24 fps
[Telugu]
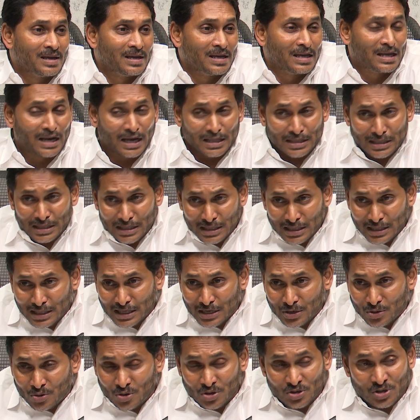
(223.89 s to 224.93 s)

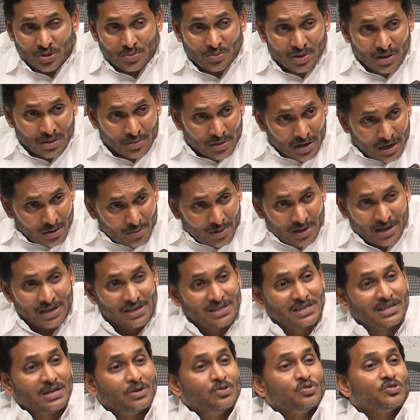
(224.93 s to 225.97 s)
వీళ్ళందరి కోసం మనం
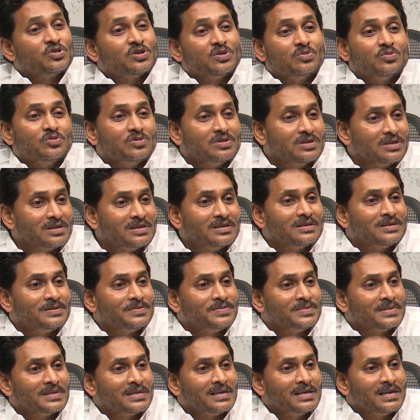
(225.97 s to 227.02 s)
నిలబడాల్సిన అవసరం ఉంది
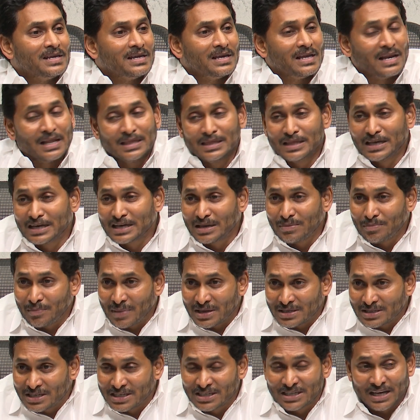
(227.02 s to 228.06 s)
వీళ్ళందరికీ
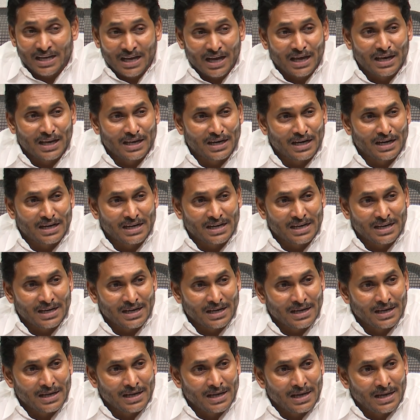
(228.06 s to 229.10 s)
మంచి చేయాలనంటే
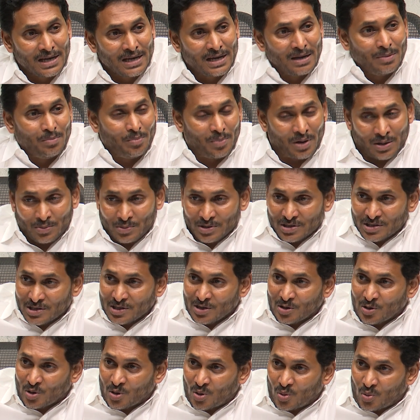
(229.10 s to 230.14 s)
మనం
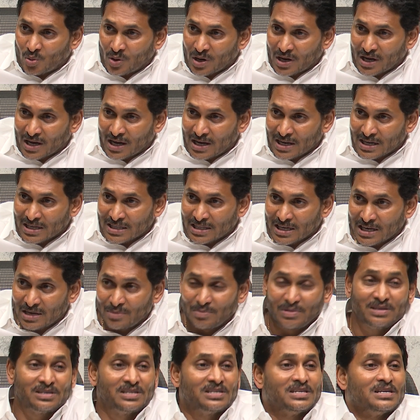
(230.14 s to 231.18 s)
సీట్లో ఉండగలిగితేనే
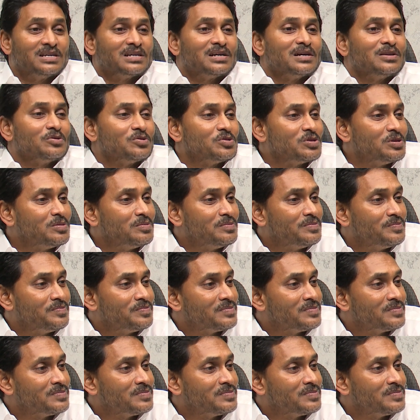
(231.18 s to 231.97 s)
మంచి చేయగలుగుతాం